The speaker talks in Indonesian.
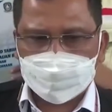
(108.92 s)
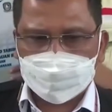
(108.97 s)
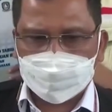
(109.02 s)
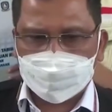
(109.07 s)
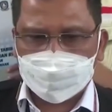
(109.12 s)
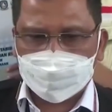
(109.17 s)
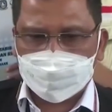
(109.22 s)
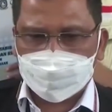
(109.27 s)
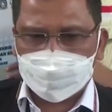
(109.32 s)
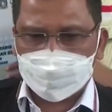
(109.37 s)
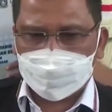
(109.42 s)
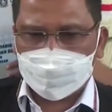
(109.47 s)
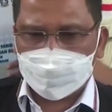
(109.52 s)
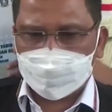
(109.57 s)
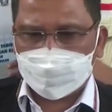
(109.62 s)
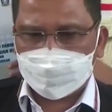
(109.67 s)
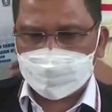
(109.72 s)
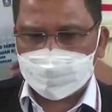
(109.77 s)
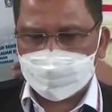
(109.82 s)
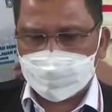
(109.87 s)
eh,
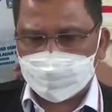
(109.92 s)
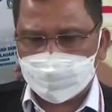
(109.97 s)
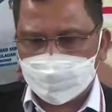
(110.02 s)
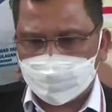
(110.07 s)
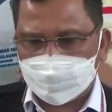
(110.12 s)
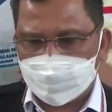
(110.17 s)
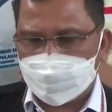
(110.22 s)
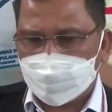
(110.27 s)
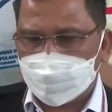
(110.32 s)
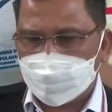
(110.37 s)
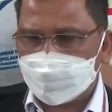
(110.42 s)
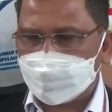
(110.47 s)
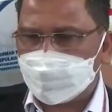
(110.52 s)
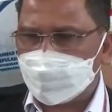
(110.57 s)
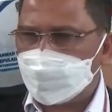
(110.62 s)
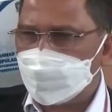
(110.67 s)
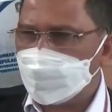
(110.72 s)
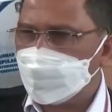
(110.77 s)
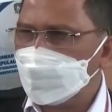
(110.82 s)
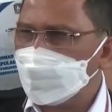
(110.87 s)
itu demikian
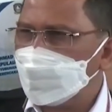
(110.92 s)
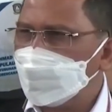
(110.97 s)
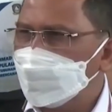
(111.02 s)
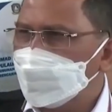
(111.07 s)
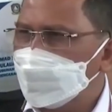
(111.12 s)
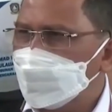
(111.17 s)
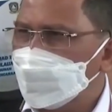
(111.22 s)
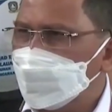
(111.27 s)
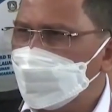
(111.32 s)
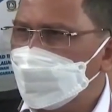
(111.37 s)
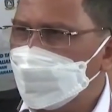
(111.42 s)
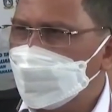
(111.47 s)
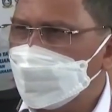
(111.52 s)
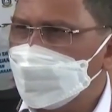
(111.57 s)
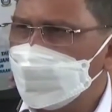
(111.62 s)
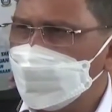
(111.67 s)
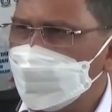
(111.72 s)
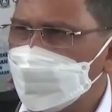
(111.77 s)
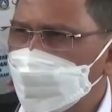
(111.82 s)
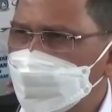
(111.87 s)
jadi eh,
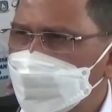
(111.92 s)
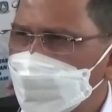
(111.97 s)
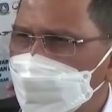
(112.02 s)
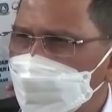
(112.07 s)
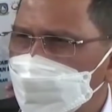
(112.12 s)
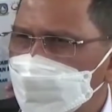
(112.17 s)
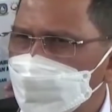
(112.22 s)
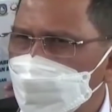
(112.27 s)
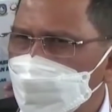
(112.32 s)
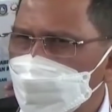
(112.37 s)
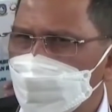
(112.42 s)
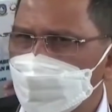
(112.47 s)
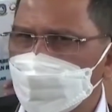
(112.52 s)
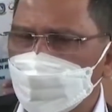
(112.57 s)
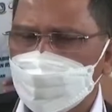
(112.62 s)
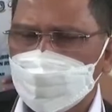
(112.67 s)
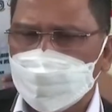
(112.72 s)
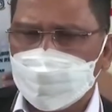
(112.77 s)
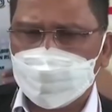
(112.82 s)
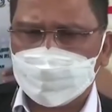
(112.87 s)
kita sampaikan
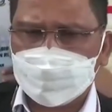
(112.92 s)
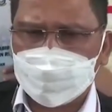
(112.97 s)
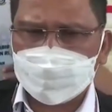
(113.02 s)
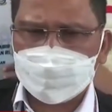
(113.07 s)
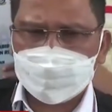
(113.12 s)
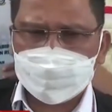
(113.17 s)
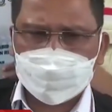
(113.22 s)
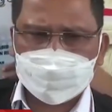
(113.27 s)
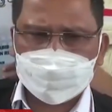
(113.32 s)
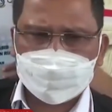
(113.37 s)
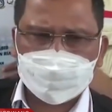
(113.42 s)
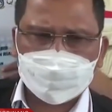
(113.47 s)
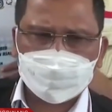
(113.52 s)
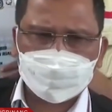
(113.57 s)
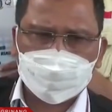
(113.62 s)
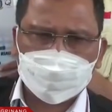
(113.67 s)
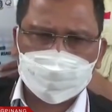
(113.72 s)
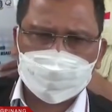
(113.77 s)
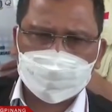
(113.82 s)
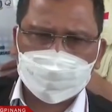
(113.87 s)
bahwa vaksinasi
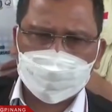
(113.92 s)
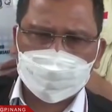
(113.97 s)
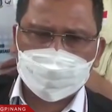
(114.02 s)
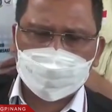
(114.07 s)
sudah kita